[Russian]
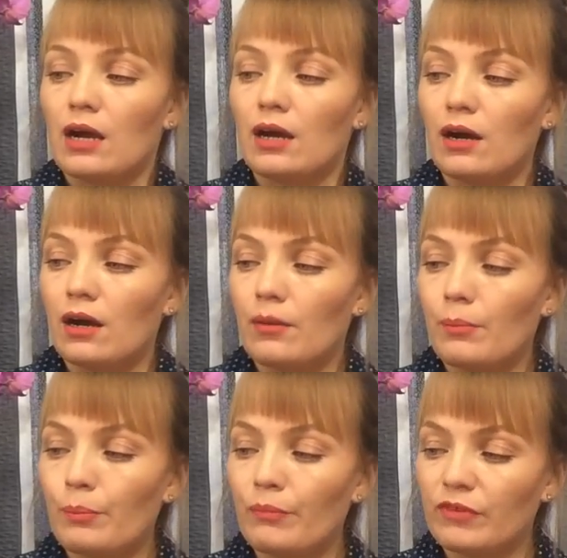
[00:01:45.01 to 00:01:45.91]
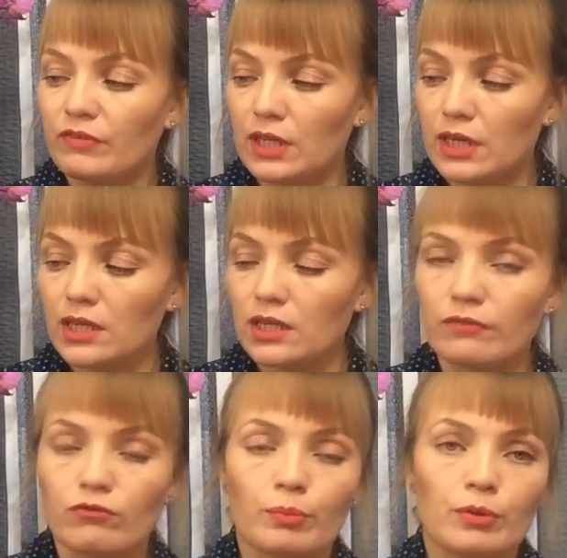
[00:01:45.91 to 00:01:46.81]
А, во-вторых,
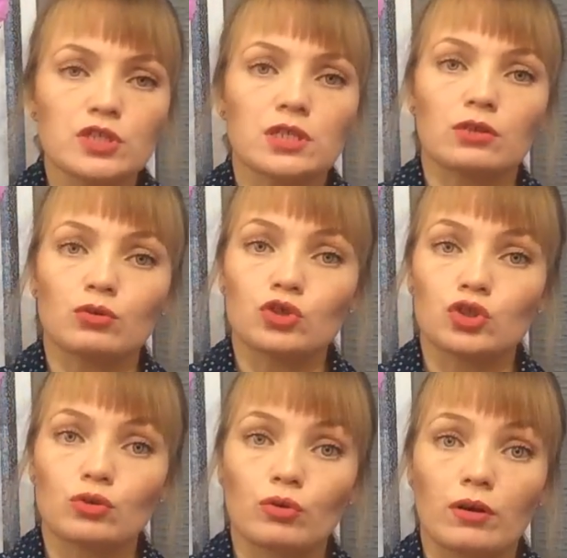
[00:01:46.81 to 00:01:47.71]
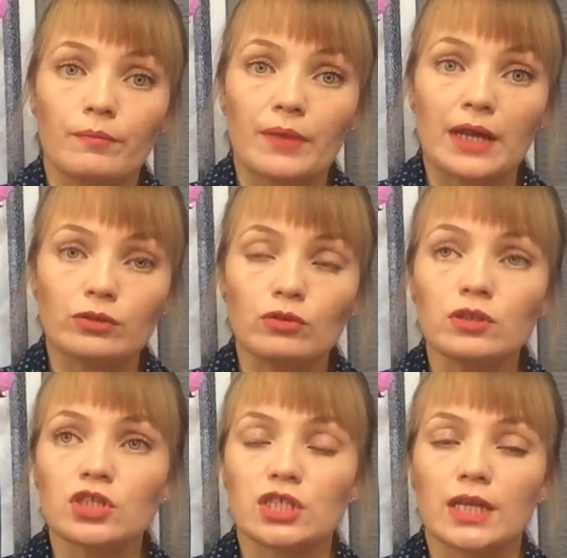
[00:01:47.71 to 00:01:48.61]
его плюс это то, что оно
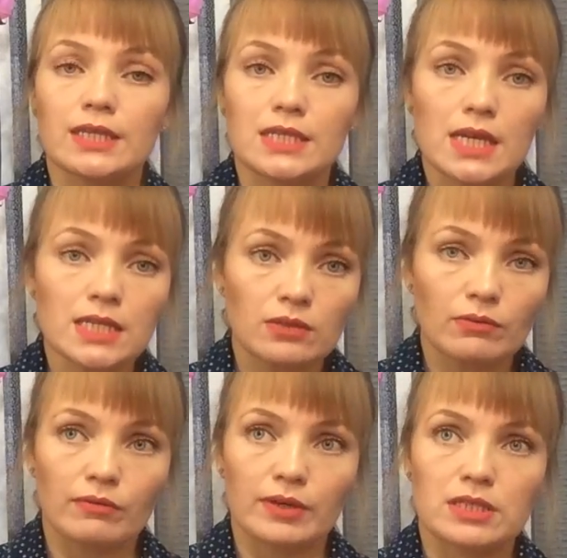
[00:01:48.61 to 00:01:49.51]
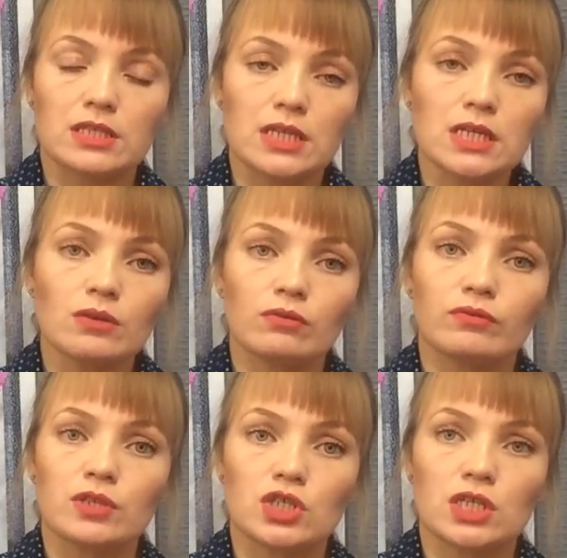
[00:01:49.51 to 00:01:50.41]
начинает действовать и действует в
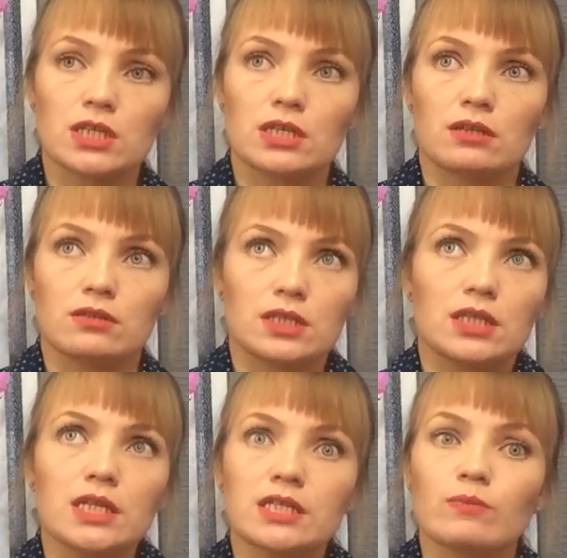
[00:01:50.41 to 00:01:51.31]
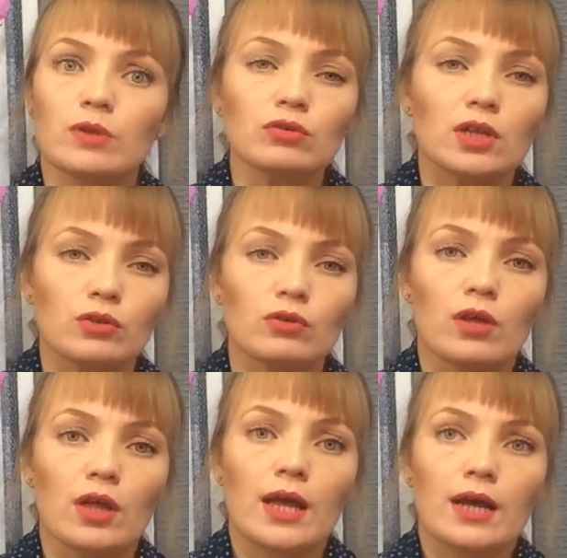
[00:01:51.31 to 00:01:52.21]
течение за 30 минут,
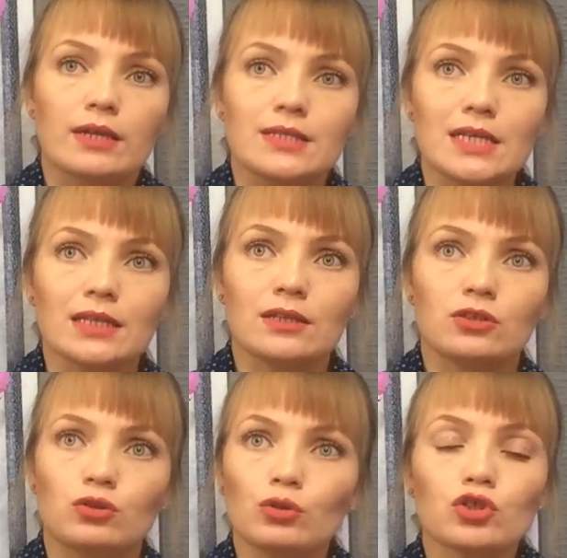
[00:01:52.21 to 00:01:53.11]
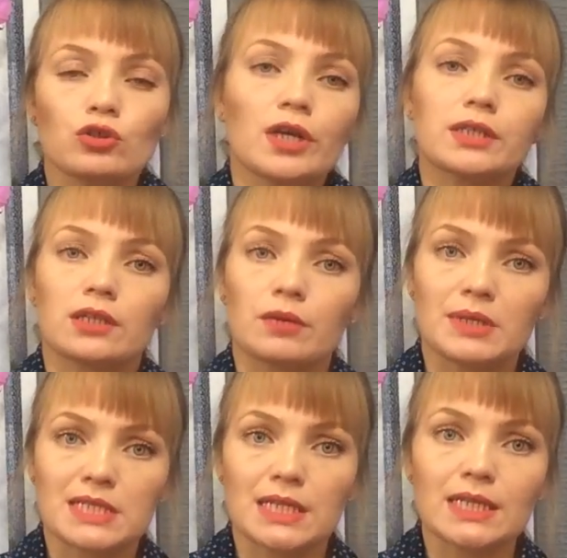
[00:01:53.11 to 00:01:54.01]
оно делает то, что некоторые
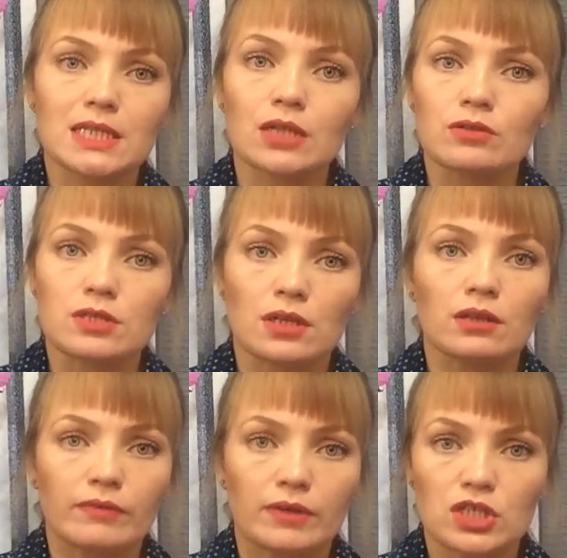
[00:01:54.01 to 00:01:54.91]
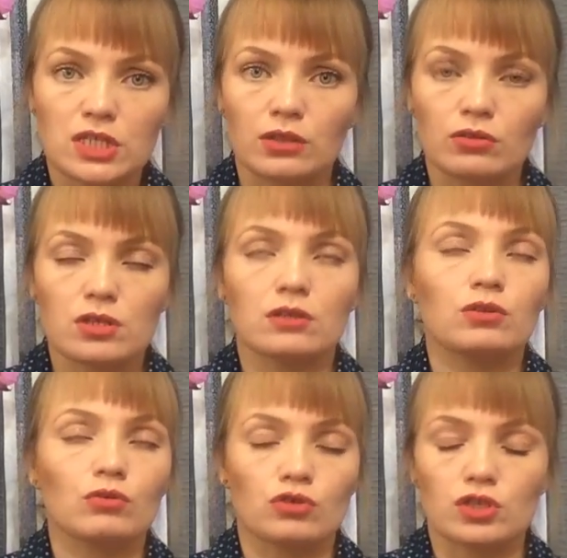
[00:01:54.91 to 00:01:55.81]
масла делают за 2 часа. То есть это
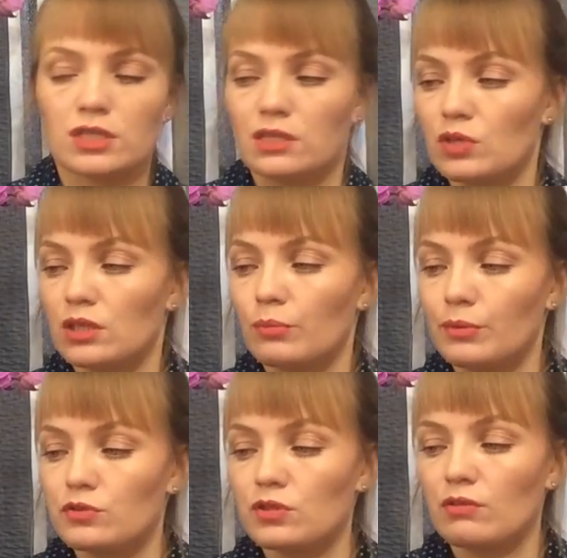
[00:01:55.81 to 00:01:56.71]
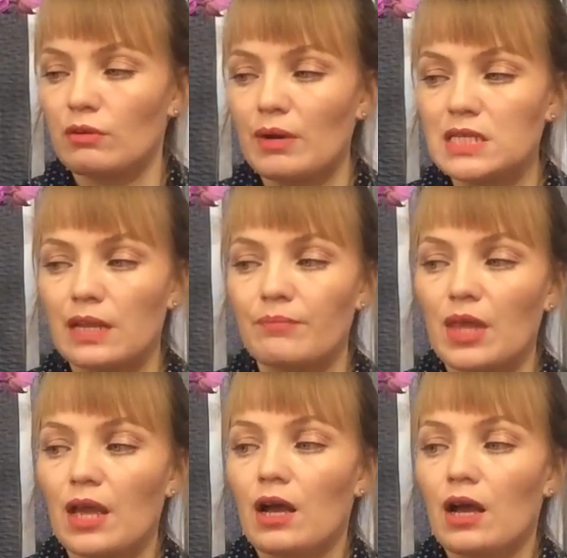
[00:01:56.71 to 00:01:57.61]
тоже, несомненно, плюс этого масла.
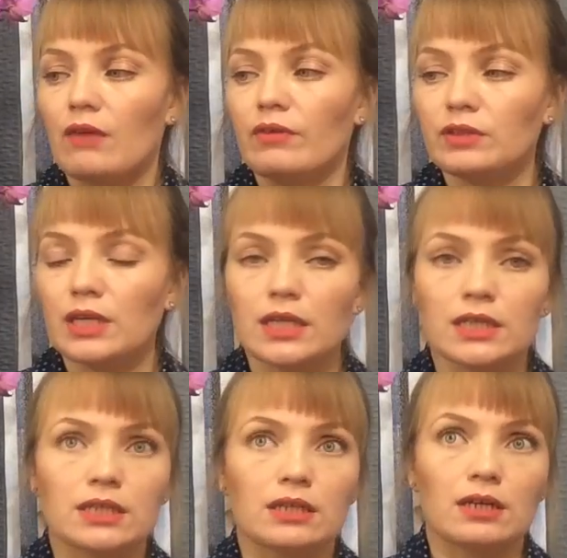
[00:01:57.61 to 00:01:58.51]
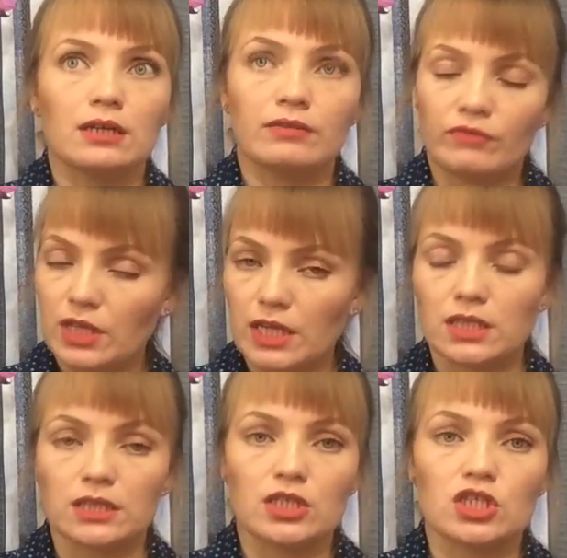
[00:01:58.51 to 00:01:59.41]
Во-вторых, э,
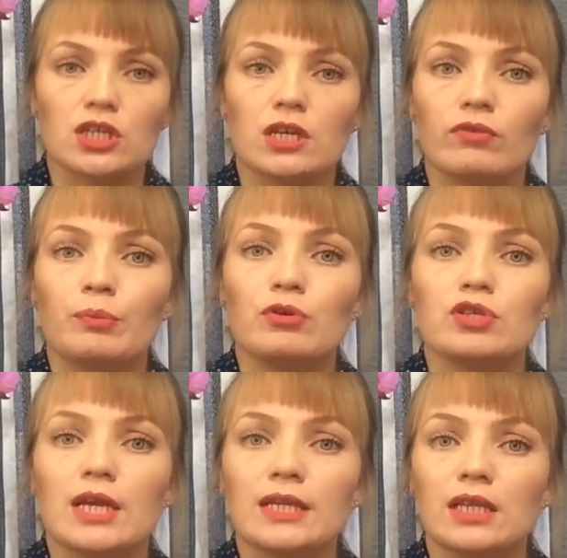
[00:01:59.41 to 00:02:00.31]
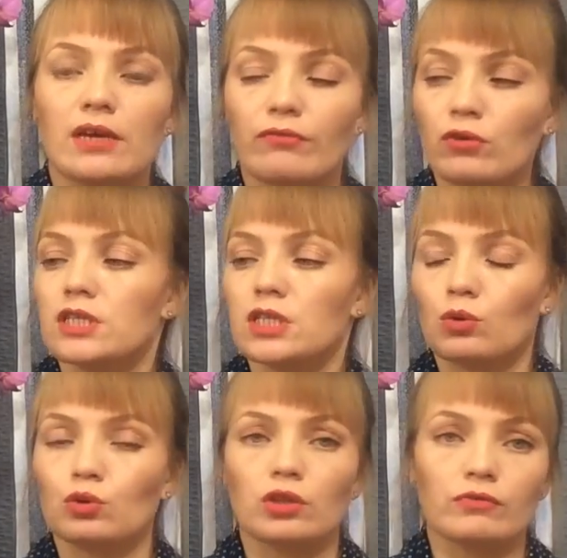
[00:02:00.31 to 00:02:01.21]
в-третьих, точнее, его плюс это его
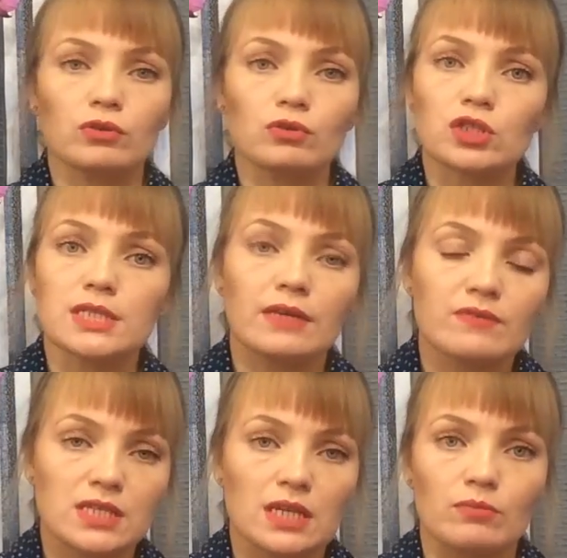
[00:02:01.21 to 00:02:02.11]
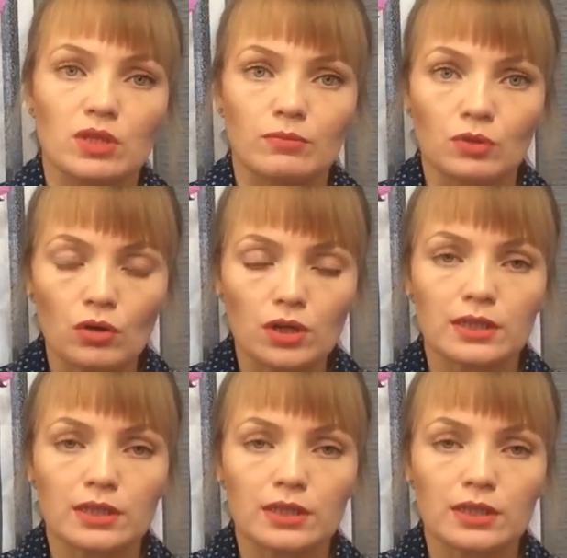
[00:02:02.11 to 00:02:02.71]
расход. Его нужно совсем немного